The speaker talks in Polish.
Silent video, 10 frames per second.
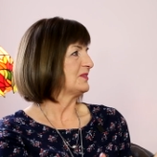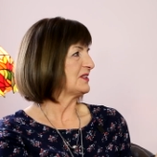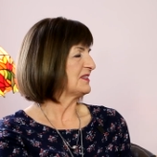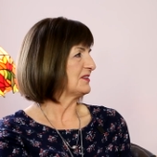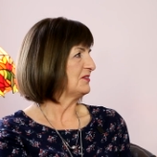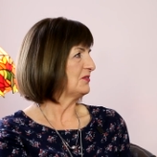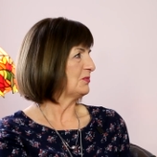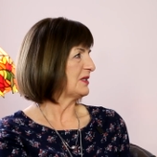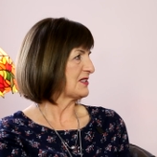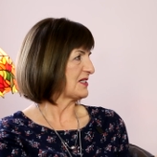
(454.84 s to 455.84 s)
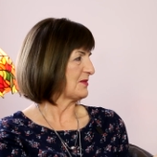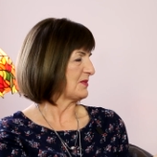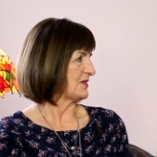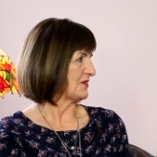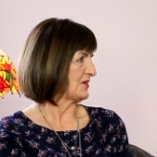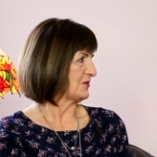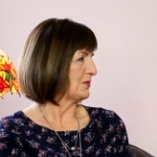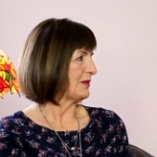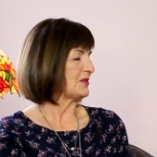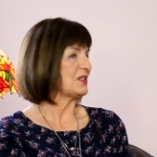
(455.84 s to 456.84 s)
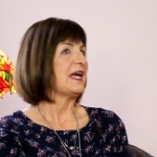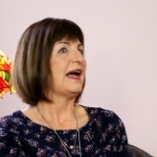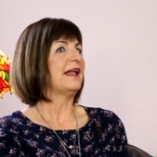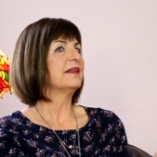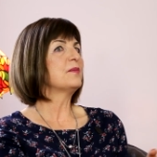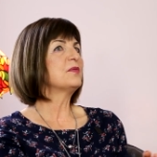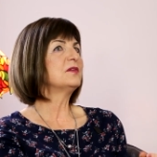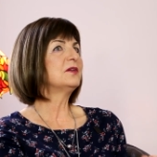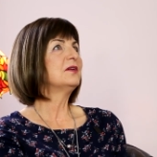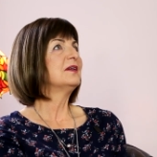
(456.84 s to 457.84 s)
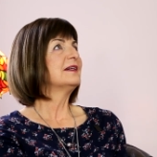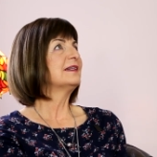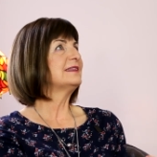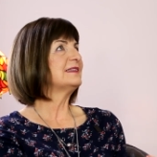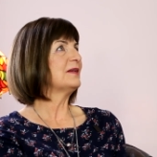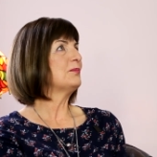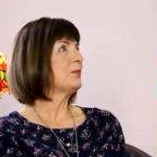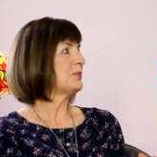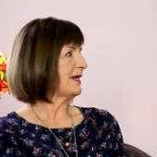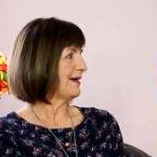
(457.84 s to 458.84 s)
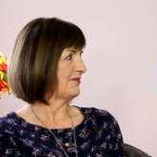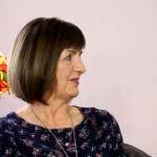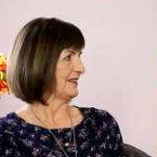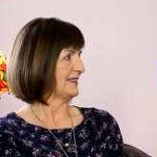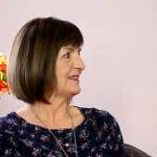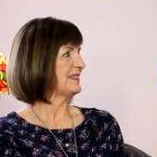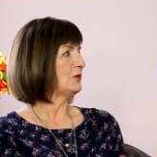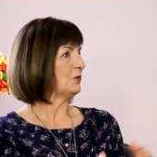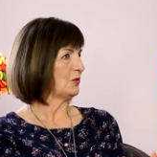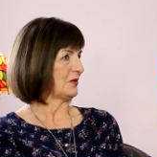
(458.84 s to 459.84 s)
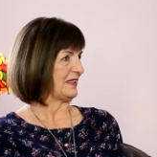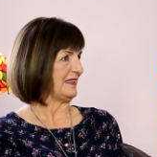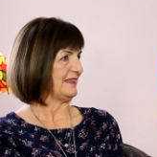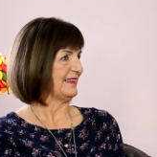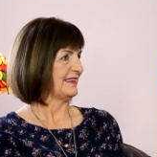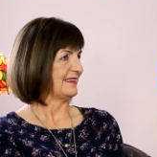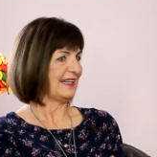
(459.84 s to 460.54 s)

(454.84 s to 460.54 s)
często nie wyobraża sobie, co, co tu ma być, ale na pewno chce poprawy, chce mhm. ulgi, tak.